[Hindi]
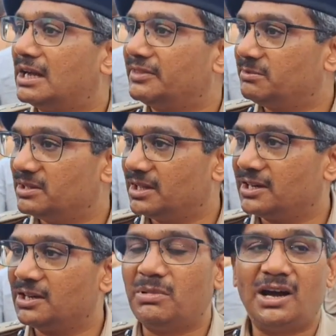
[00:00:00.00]
गांधी
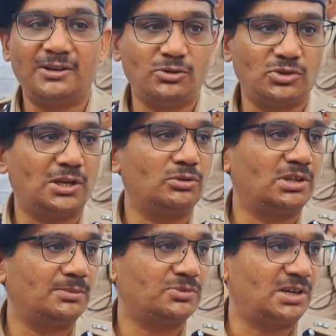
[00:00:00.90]
मैदान के बाहर जो चारों
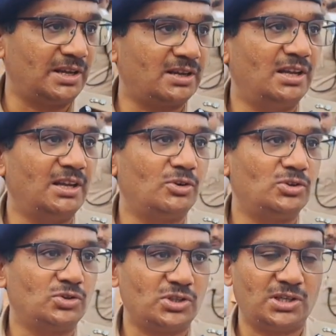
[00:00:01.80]
तरफ सड़क है और
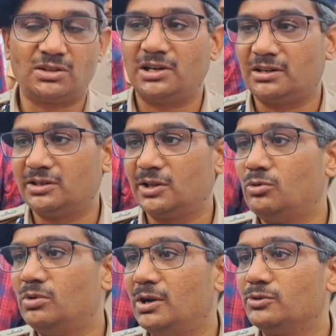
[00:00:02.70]
जो क्षेत्र लगता
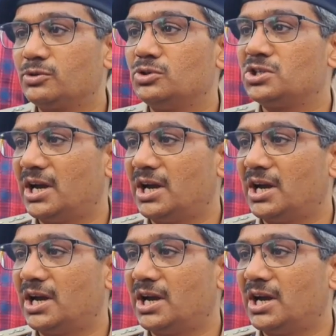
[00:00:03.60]
हुआ है उसको